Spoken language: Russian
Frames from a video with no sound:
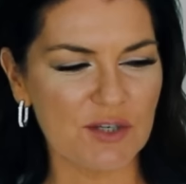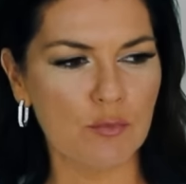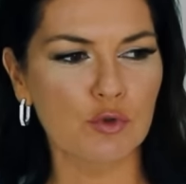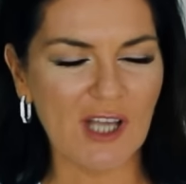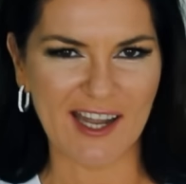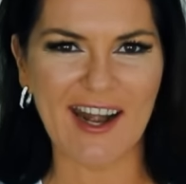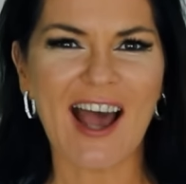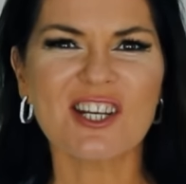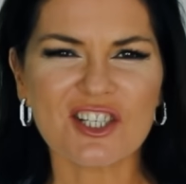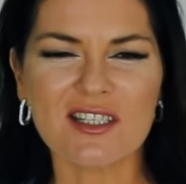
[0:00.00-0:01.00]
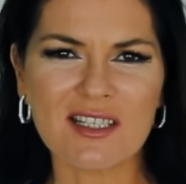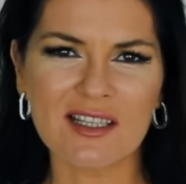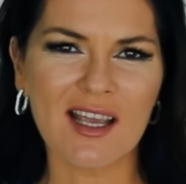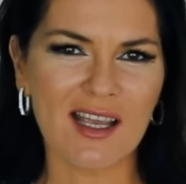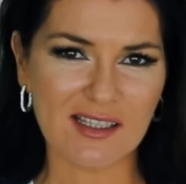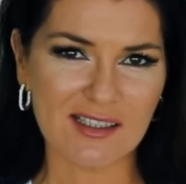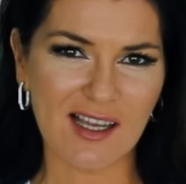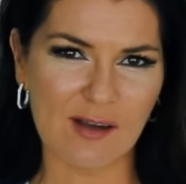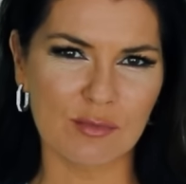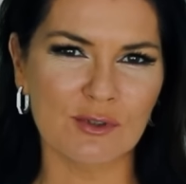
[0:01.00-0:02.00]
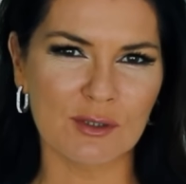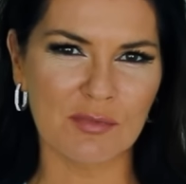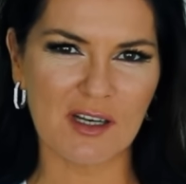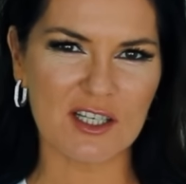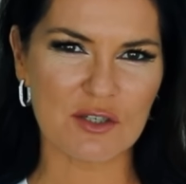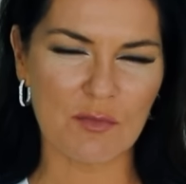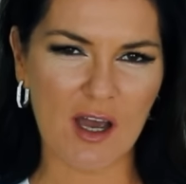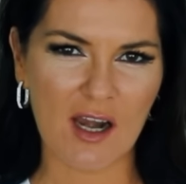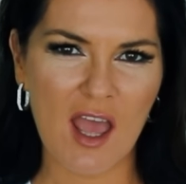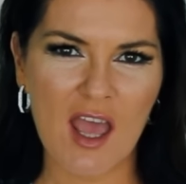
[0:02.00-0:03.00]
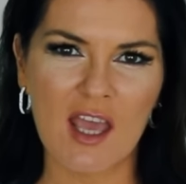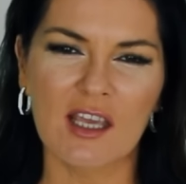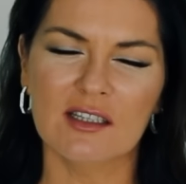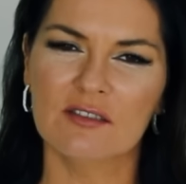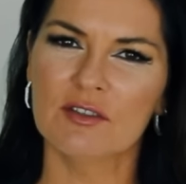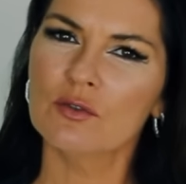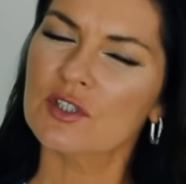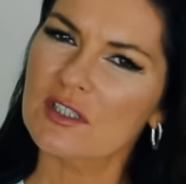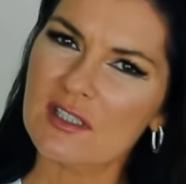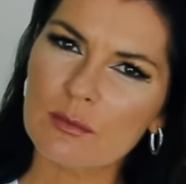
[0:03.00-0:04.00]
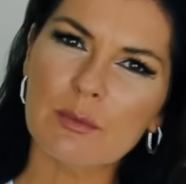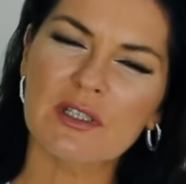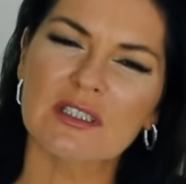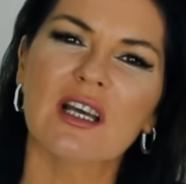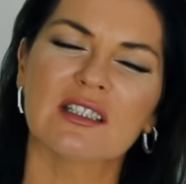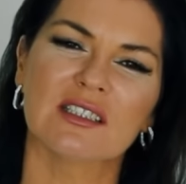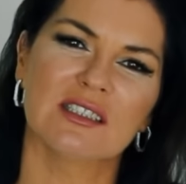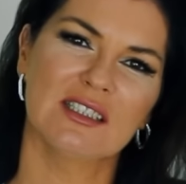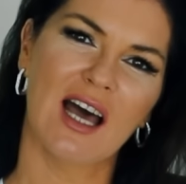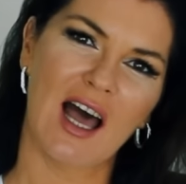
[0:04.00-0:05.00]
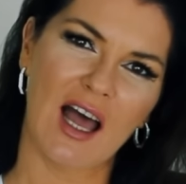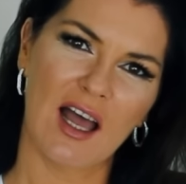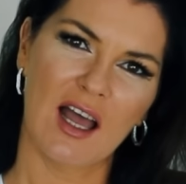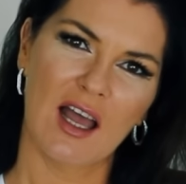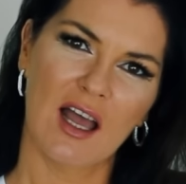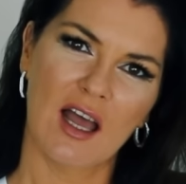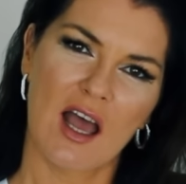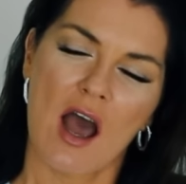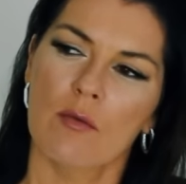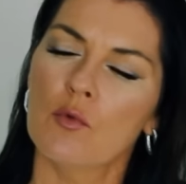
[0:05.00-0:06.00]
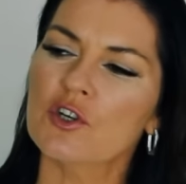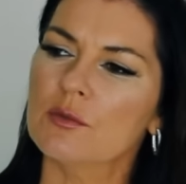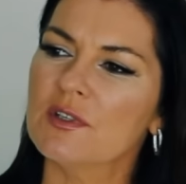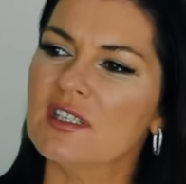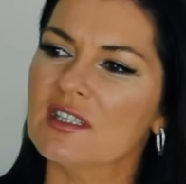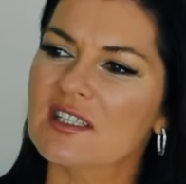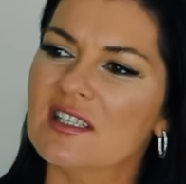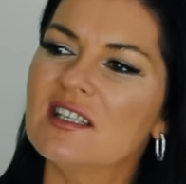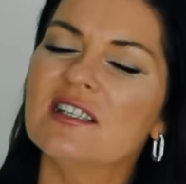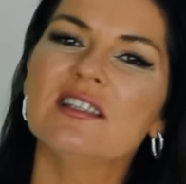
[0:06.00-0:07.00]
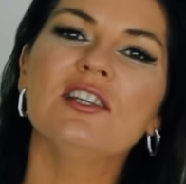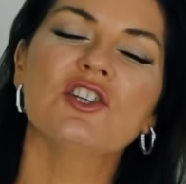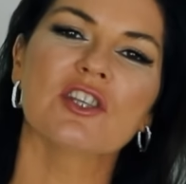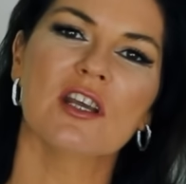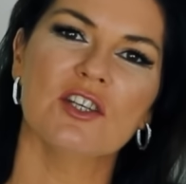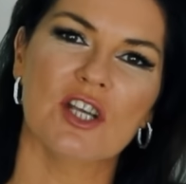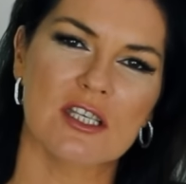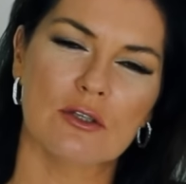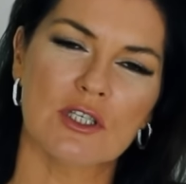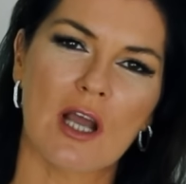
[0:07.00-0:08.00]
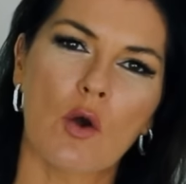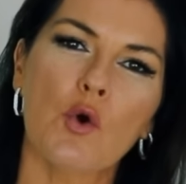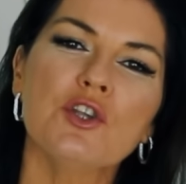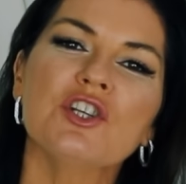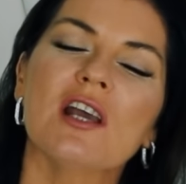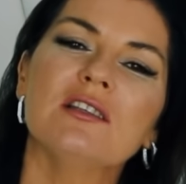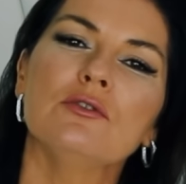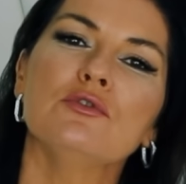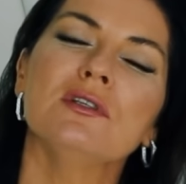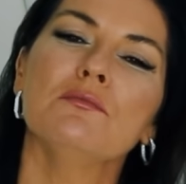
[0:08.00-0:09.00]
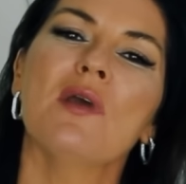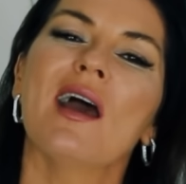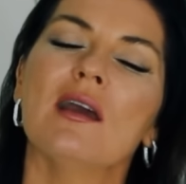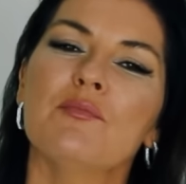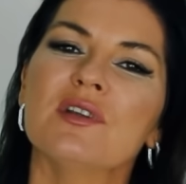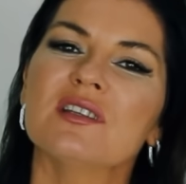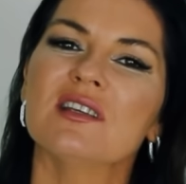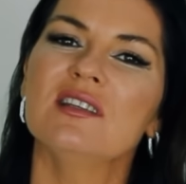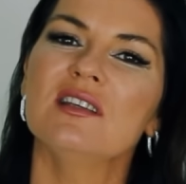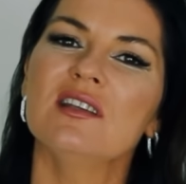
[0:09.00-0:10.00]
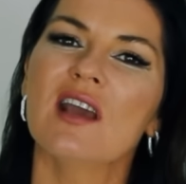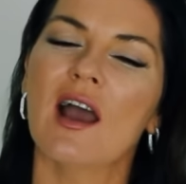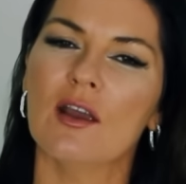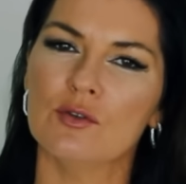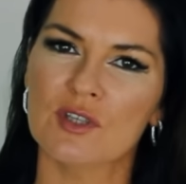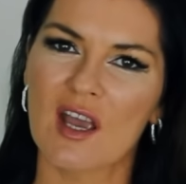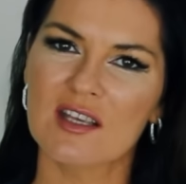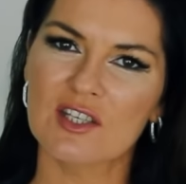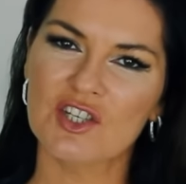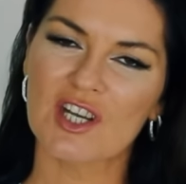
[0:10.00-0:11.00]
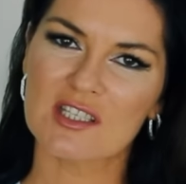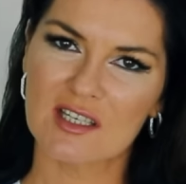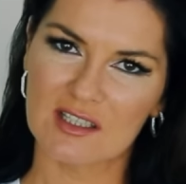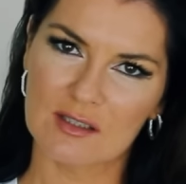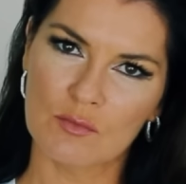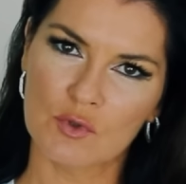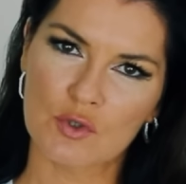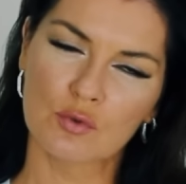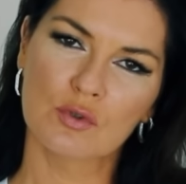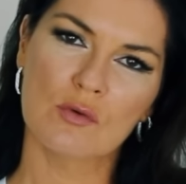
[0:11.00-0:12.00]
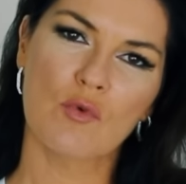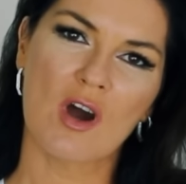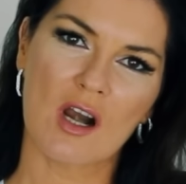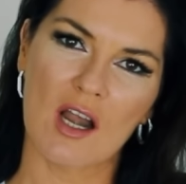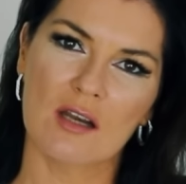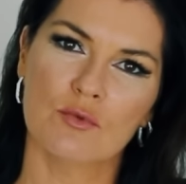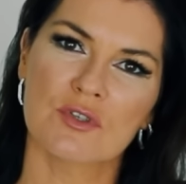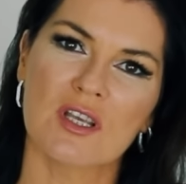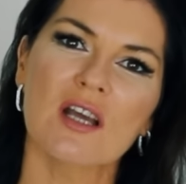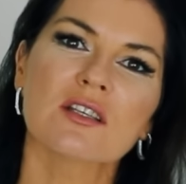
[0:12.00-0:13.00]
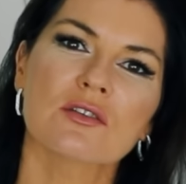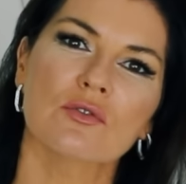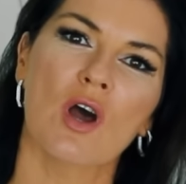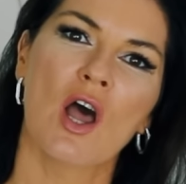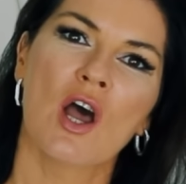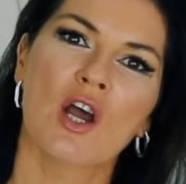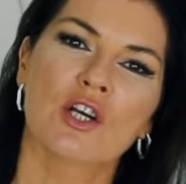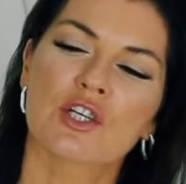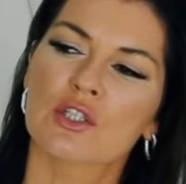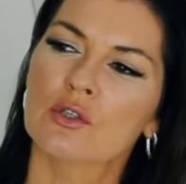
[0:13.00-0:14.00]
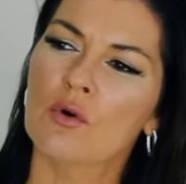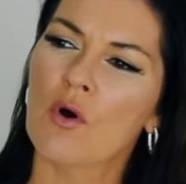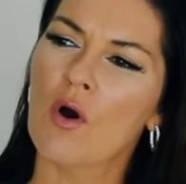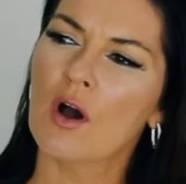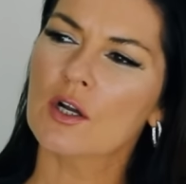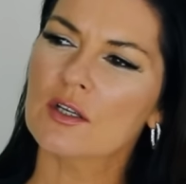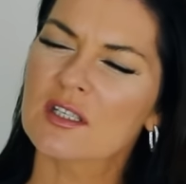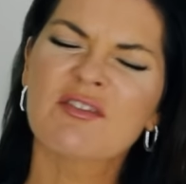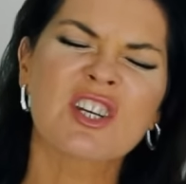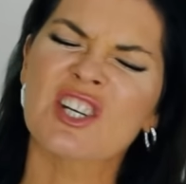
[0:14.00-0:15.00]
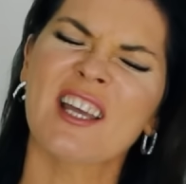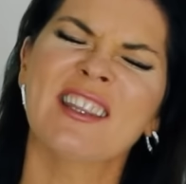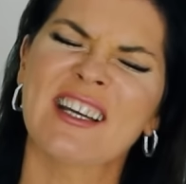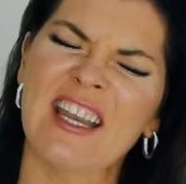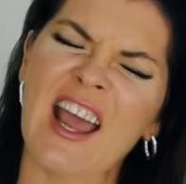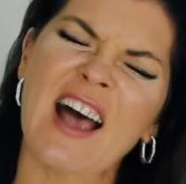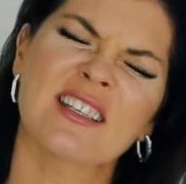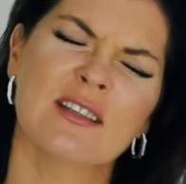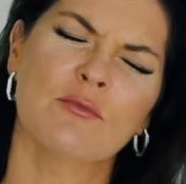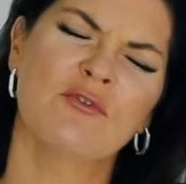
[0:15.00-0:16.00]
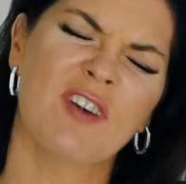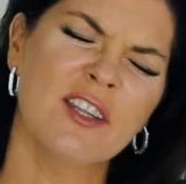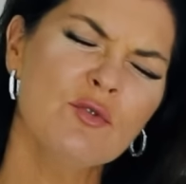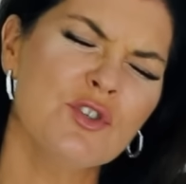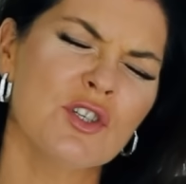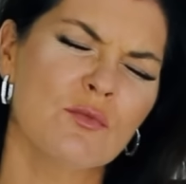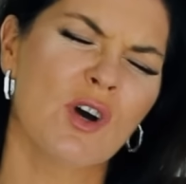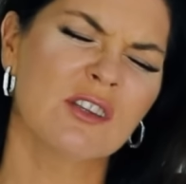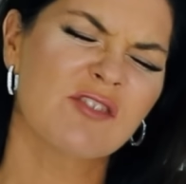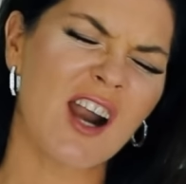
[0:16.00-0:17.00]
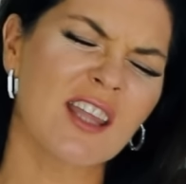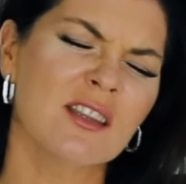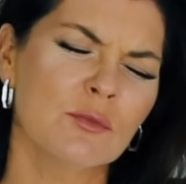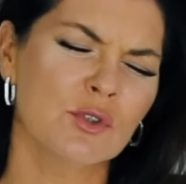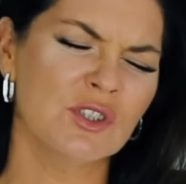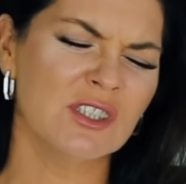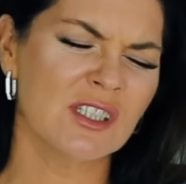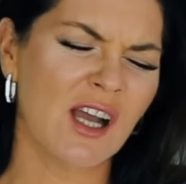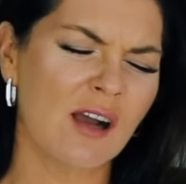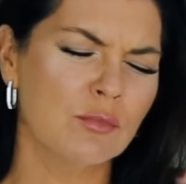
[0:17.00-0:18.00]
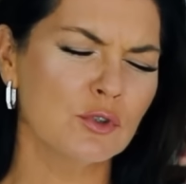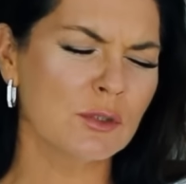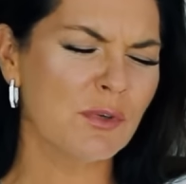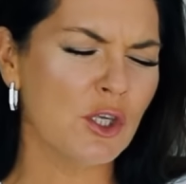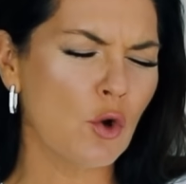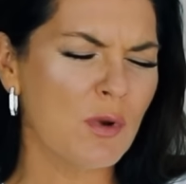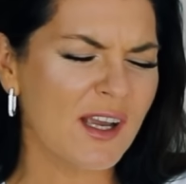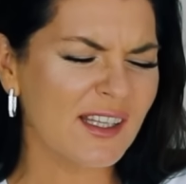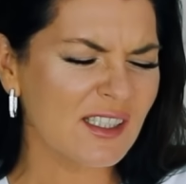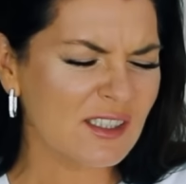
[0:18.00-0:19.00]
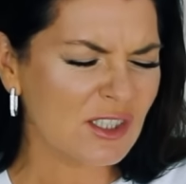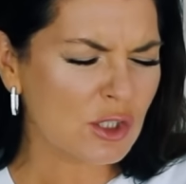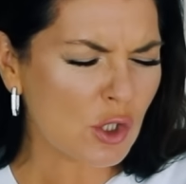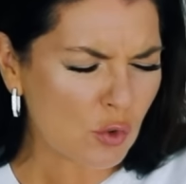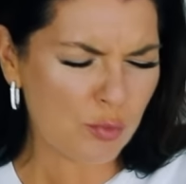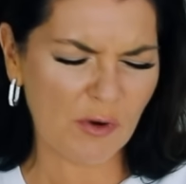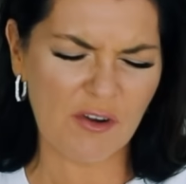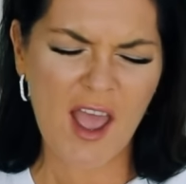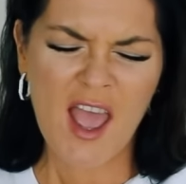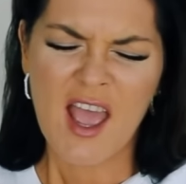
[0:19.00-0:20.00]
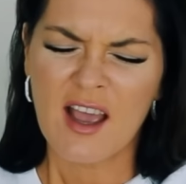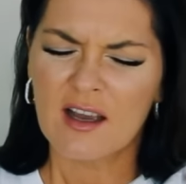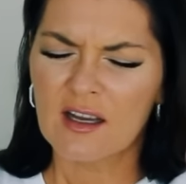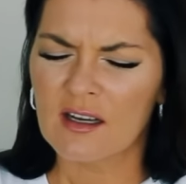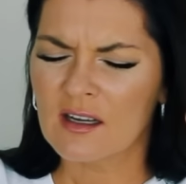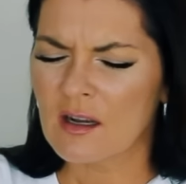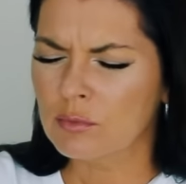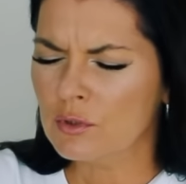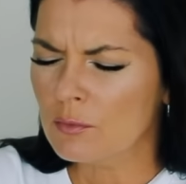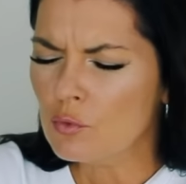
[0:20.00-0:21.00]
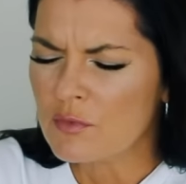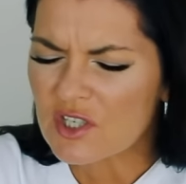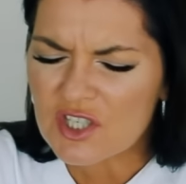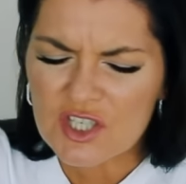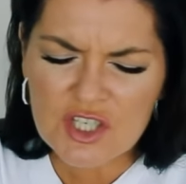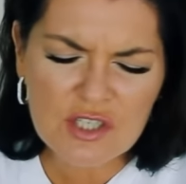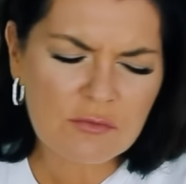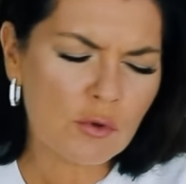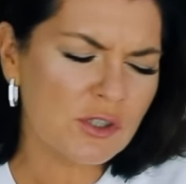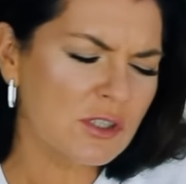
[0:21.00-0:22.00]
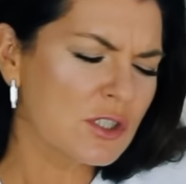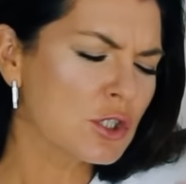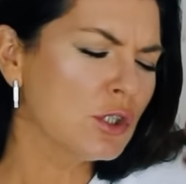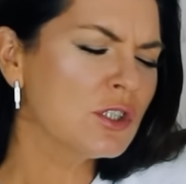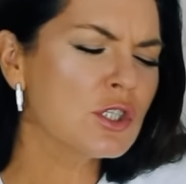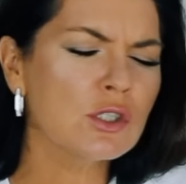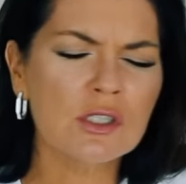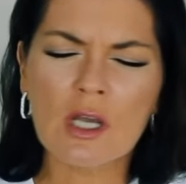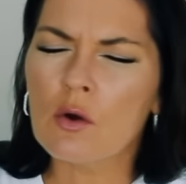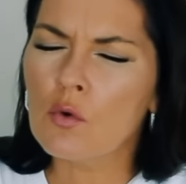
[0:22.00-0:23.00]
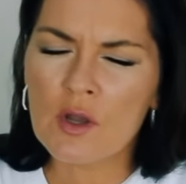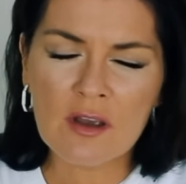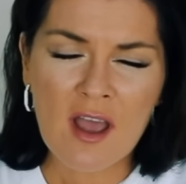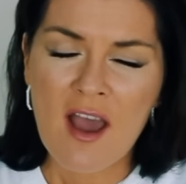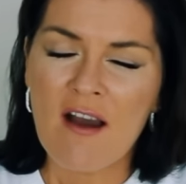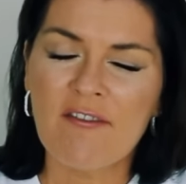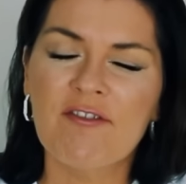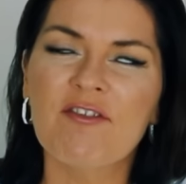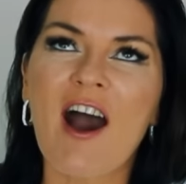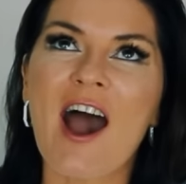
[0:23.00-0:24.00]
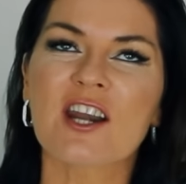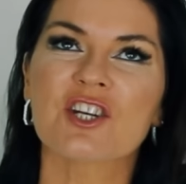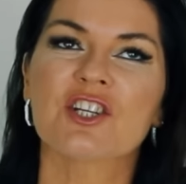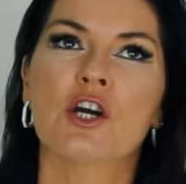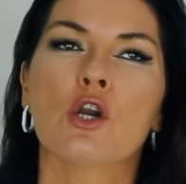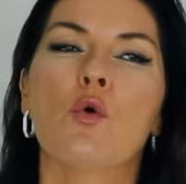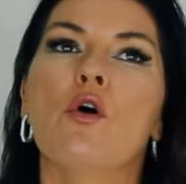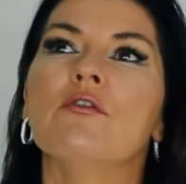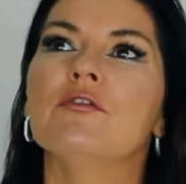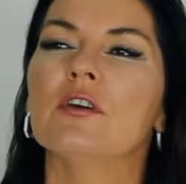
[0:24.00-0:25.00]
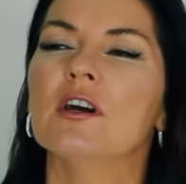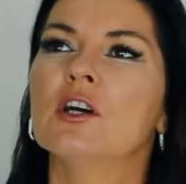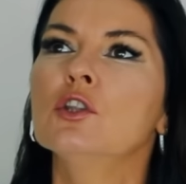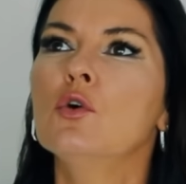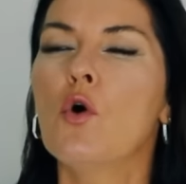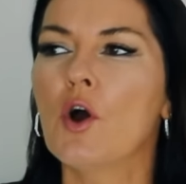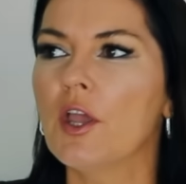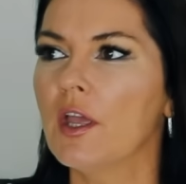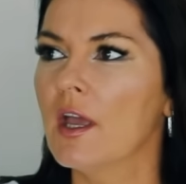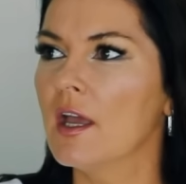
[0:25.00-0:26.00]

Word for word: будоражится на этот как будто бы кошмар. И ты вынужден себе признаться, да, может быть, это садистичная часть. То есть какой частью себя я присоединяюсь сейчас к этому жуткому оральному сексу, что совершенно грязному, вонючему, отвратному. То есть это как будто бы ёбли каких-то трупов, э, как будто бы умерших животных, что это что-то такое фарш, кровь, гной,